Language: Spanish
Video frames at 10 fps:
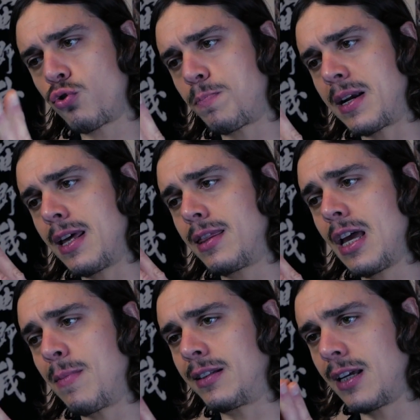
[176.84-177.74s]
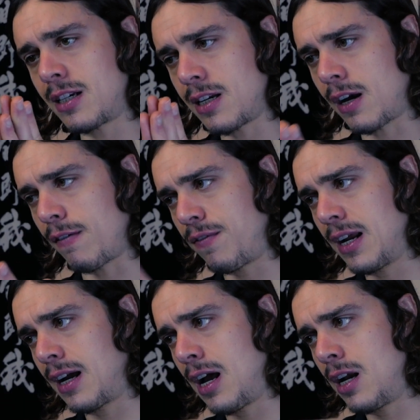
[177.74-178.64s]
su experiencia amateur se
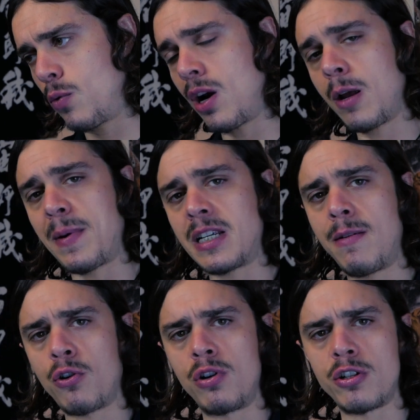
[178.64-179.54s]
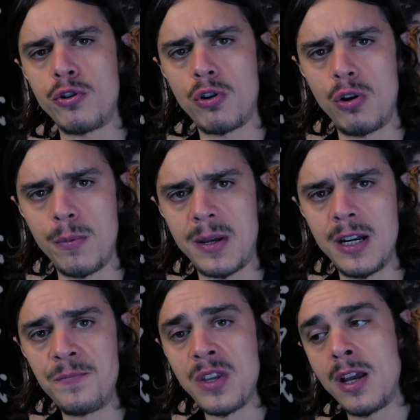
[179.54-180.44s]
refleja, al igual que pasaba con el señor
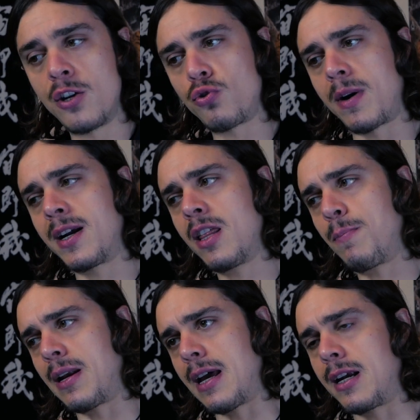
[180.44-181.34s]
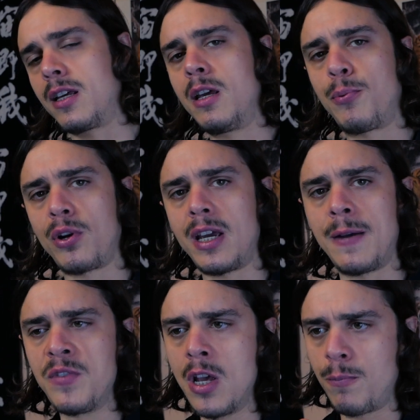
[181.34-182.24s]
Golovkin, en su manera de pelear. ¿Y por
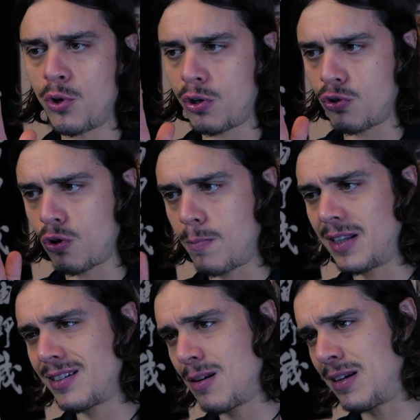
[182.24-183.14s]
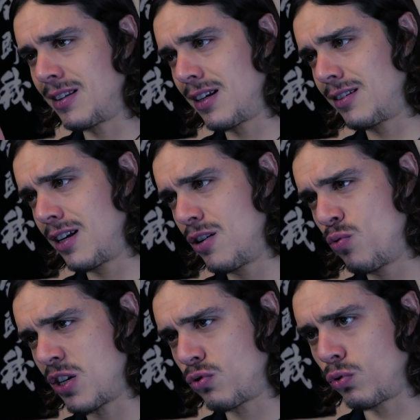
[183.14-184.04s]
qué? Porque los combates amateur tienen
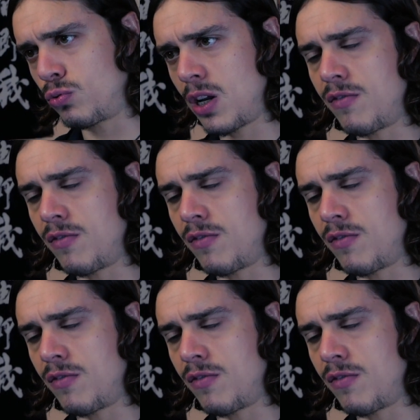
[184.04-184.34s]
una estructura